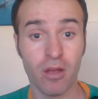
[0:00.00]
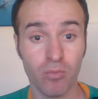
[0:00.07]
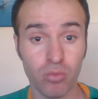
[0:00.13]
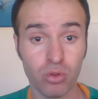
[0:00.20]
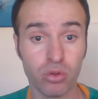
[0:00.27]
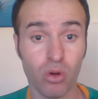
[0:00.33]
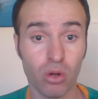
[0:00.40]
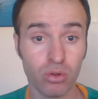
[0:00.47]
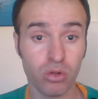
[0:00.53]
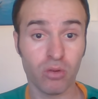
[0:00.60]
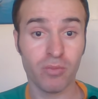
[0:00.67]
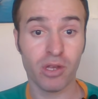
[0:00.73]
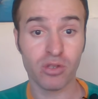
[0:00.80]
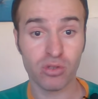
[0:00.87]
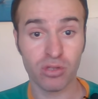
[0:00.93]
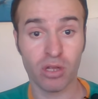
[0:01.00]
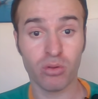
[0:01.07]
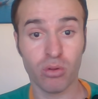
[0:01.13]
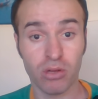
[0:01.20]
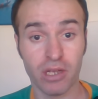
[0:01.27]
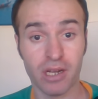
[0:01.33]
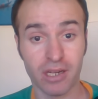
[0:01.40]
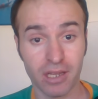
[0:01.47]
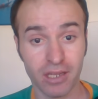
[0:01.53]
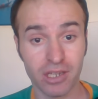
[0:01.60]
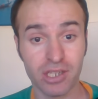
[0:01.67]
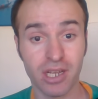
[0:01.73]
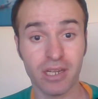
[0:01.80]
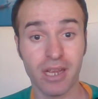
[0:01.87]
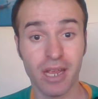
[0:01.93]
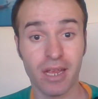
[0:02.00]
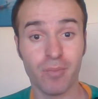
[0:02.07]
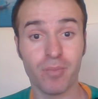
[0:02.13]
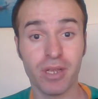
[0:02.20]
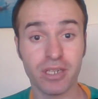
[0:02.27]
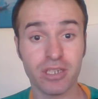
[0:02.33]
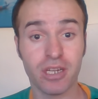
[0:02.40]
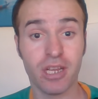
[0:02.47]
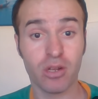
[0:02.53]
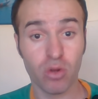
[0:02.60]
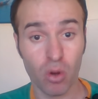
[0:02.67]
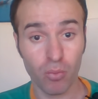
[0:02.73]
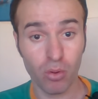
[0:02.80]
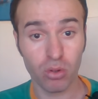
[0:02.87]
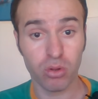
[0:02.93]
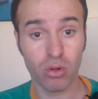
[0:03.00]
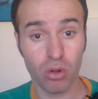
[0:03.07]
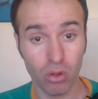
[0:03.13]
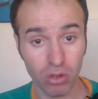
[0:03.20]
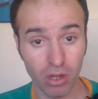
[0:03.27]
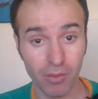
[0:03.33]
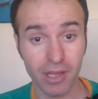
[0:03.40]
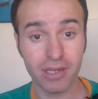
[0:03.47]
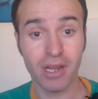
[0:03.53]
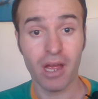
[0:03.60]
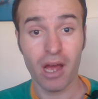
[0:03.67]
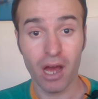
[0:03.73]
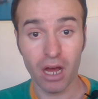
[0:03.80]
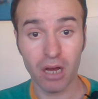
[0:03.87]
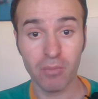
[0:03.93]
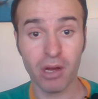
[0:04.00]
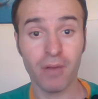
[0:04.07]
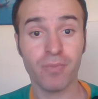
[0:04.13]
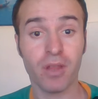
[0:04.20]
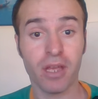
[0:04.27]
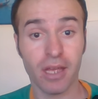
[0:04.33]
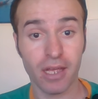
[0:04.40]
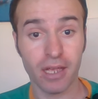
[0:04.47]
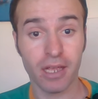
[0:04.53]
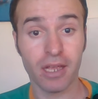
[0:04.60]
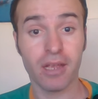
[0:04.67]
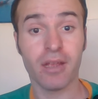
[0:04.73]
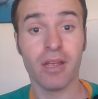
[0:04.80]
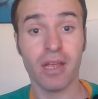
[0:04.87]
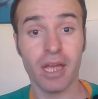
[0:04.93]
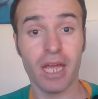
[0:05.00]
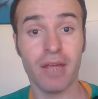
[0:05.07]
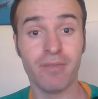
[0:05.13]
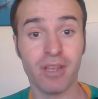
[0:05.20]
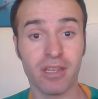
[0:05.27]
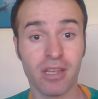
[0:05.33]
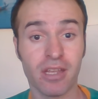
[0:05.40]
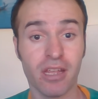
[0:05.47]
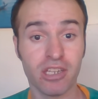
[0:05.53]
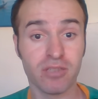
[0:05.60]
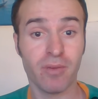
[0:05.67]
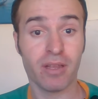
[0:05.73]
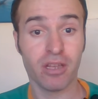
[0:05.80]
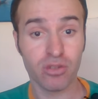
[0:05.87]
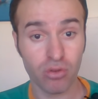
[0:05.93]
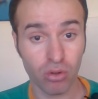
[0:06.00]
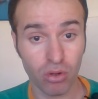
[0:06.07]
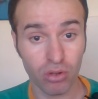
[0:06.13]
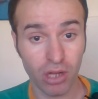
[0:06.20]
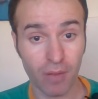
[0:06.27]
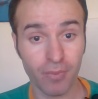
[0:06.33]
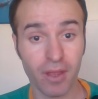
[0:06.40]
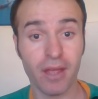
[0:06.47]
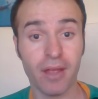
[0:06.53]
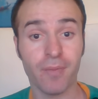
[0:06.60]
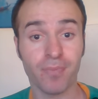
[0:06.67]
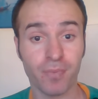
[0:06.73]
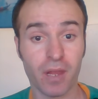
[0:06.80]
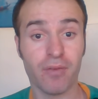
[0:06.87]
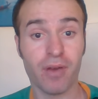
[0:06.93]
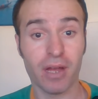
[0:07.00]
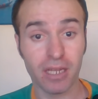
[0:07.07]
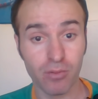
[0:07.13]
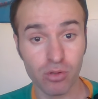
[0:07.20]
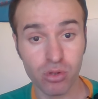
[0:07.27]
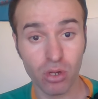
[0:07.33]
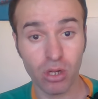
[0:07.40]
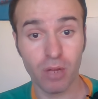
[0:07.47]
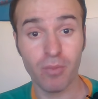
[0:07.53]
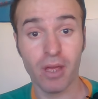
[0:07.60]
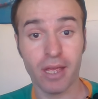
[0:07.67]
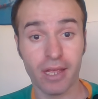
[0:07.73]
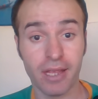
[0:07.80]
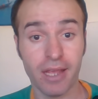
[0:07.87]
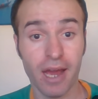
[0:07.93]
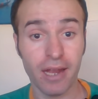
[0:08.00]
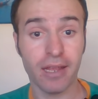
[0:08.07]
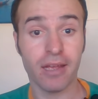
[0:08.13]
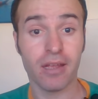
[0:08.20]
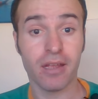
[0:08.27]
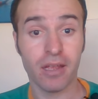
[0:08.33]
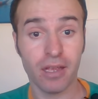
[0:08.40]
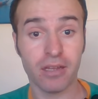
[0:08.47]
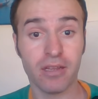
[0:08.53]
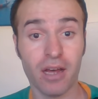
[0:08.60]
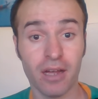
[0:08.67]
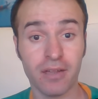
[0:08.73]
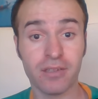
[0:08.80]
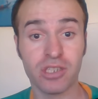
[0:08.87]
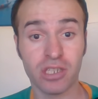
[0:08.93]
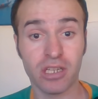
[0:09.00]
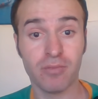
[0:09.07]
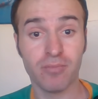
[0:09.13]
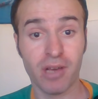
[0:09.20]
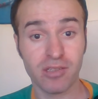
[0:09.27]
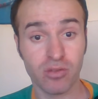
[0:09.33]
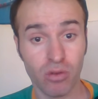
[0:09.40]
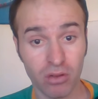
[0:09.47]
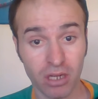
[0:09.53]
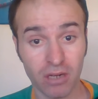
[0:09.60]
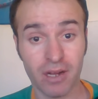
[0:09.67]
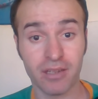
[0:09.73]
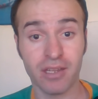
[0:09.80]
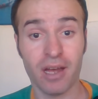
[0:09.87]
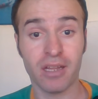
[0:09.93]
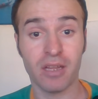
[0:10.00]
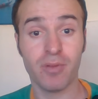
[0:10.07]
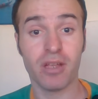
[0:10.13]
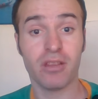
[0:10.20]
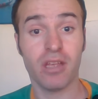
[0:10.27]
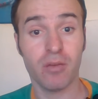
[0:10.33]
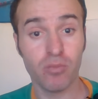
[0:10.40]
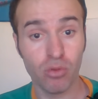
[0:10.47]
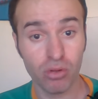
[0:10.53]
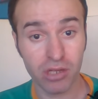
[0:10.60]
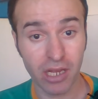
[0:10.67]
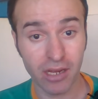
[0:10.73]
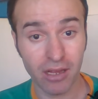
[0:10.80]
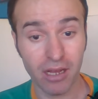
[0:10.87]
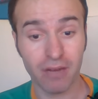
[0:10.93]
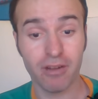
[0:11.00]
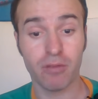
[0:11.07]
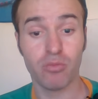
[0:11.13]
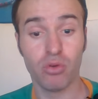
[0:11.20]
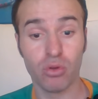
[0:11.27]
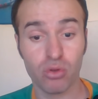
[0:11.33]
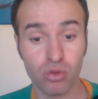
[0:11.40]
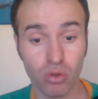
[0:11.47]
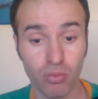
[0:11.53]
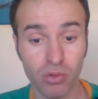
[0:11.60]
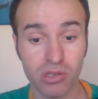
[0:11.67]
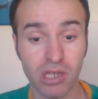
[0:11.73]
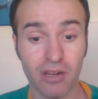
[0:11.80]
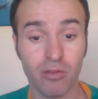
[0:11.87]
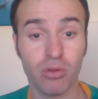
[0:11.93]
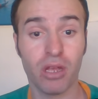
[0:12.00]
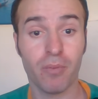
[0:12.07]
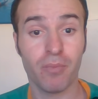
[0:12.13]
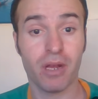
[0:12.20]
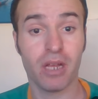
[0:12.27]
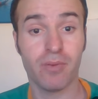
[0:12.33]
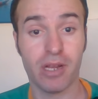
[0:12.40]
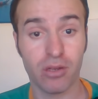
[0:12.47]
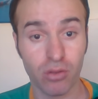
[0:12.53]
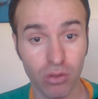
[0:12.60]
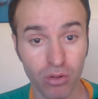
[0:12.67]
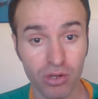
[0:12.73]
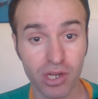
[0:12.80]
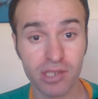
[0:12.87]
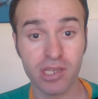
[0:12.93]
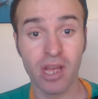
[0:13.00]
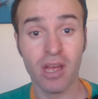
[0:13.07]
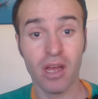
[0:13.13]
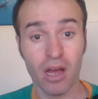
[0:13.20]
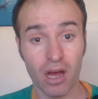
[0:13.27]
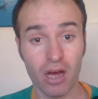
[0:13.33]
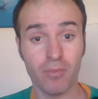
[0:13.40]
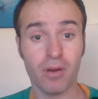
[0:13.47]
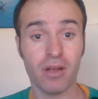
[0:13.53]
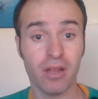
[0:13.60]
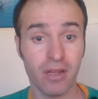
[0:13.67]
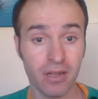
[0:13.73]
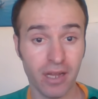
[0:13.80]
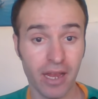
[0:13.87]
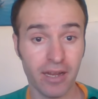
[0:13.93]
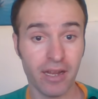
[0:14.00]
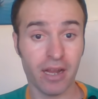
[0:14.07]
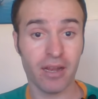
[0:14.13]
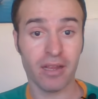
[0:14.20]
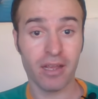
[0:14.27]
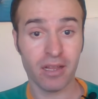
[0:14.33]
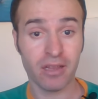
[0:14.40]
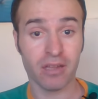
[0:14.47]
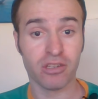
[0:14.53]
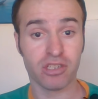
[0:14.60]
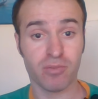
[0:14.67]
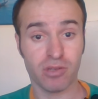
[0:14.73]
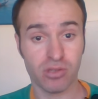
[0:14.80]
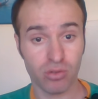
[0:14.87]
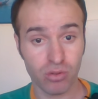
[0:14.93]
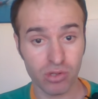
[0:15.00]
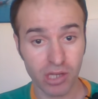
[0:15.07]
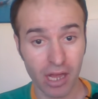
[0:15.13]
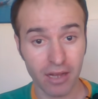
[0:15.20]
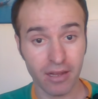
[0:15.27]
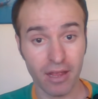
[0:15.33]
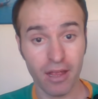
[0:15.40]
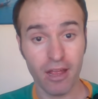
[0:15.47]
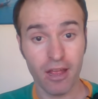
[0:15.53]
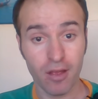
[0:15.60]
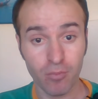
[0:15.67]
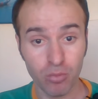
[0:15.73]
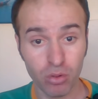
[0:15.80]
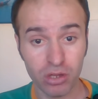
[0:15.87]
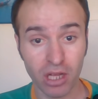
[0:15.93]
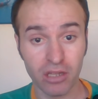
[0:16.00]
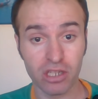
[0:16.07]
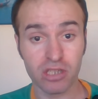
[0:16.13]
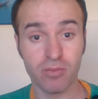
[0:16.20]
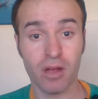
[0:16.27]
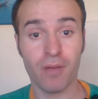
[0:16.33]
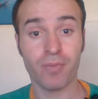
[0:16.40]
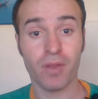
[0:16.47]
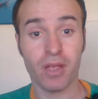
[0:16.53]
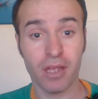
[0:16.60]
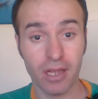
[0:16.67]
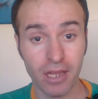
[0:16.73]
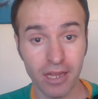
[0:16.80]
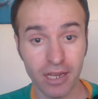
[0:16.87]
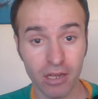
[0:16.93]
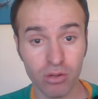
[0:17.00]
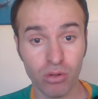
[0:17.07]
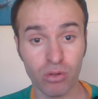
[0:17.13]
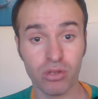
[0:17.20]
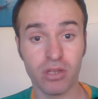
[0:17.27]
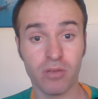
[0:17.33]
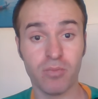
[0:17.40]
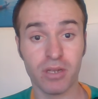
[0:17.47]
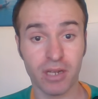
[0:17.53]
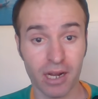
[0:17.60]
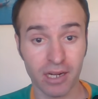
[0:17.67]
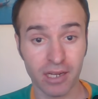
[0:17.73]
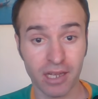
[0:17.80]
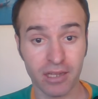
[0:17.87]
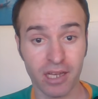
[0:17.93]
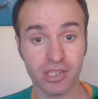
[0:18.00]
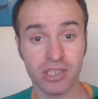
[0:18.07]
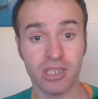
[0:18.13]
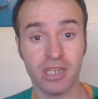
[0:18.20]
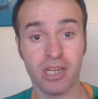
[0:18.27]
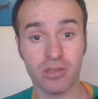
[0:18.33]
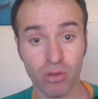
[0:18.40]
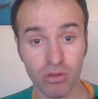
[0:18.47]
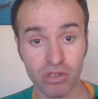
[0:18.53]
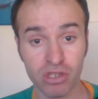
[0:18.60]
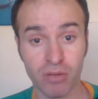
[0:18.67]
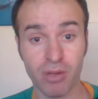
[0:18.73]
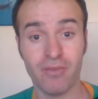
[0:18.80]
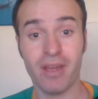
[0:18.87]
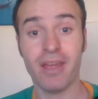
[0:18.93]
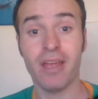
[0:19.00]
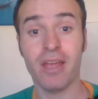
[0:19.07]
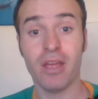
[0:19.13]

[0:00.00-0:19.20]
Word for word: bu doktor mevzusundan dolayı arkadaşlar bir e, kopukluk olabilir. Ama e, evdeki gelişmeler de çok önemli. Efendime söyleyeyim yani e, dağın çıkılmaz yolları var. Dağını bekleyen büyük tehlikeler var. Büyük sürprizler var. Bunu hep beraber göreceğiz. Ama Leyla ile ilk tanışması güzeldi. Bu tanışma ileri dönük bir arkadaşlığa dönüşebilir ve